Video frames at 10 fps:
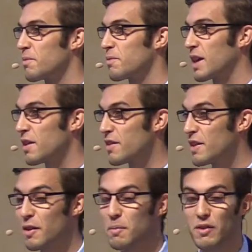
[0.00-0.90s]
Ganz
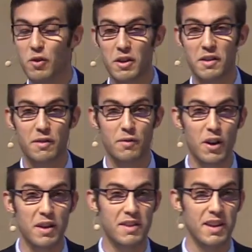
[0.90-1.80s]
sicher mit Gottes
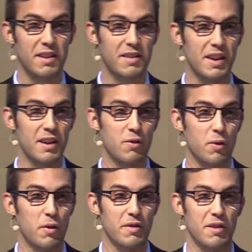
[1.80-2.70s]
Wort hat er sie
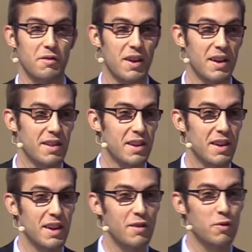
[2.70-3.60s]
getröstet. Vielleicht hat er
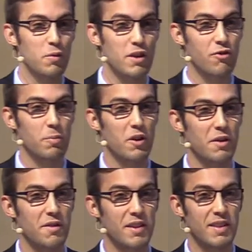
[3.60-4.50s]
ihnen
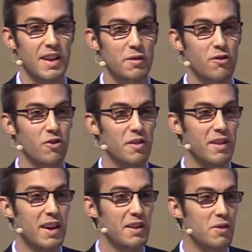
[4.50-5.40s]
zugesprochen, was Jesus schon
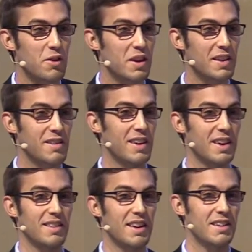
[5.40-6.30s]
seinen Jüngern
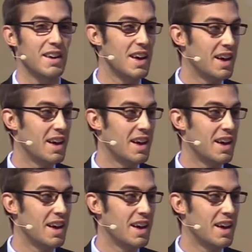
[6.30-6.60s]
gesagt hat.